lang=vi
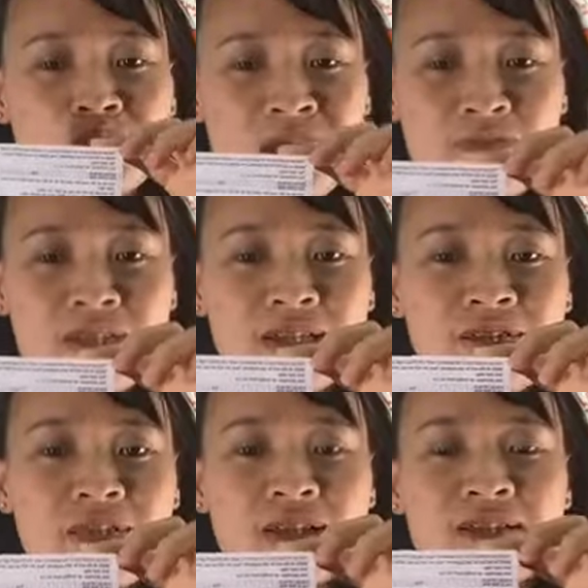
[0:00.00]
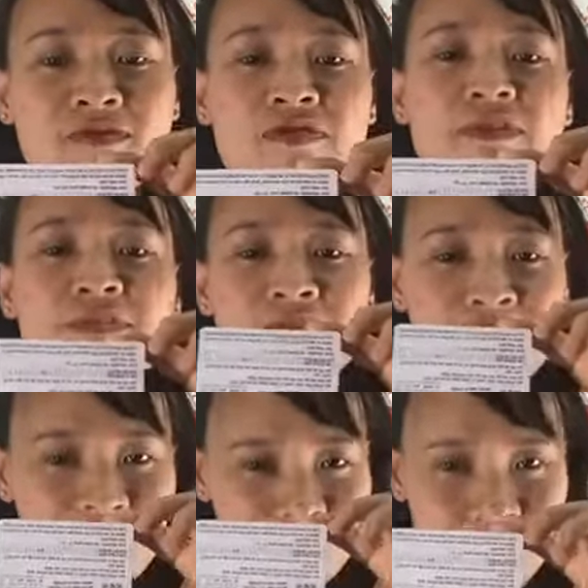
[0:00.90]
trăm phần trăm về các sản phẩm
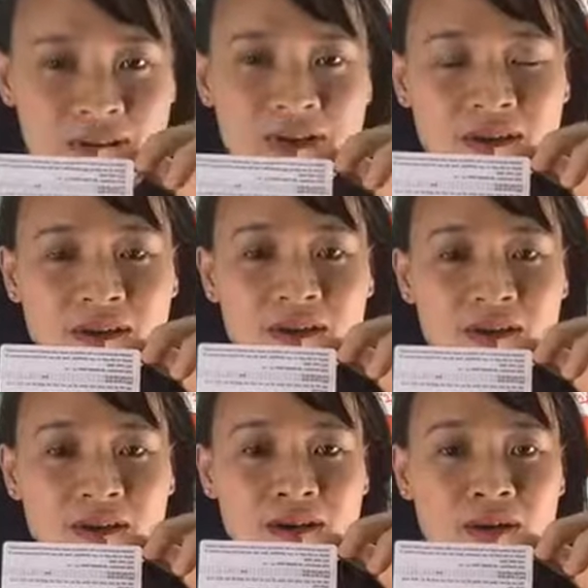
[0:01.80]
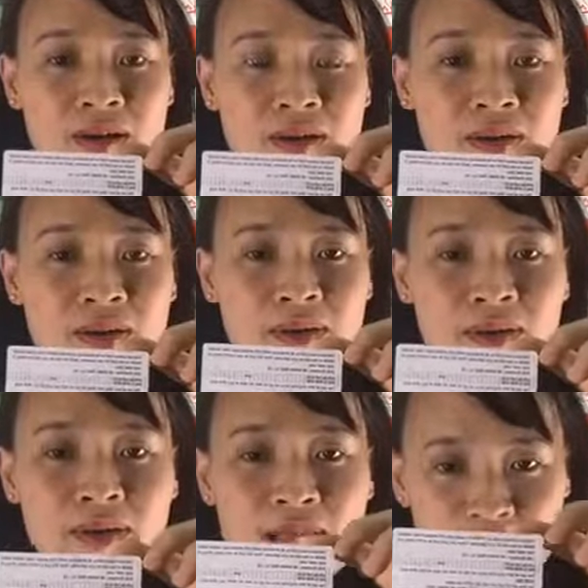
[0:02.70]

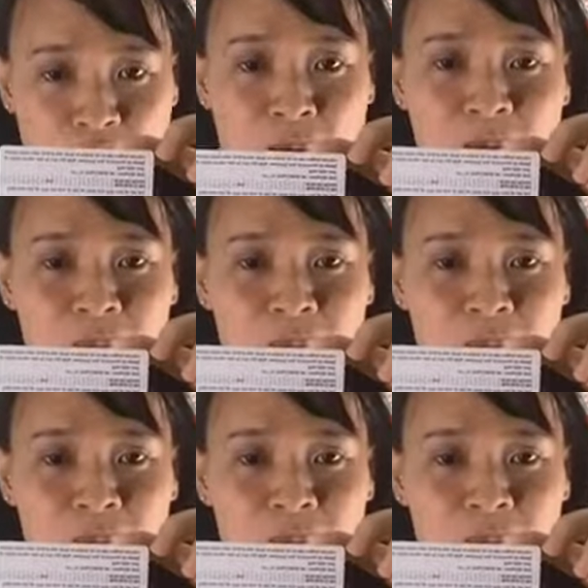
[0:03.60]
uh, tại shop.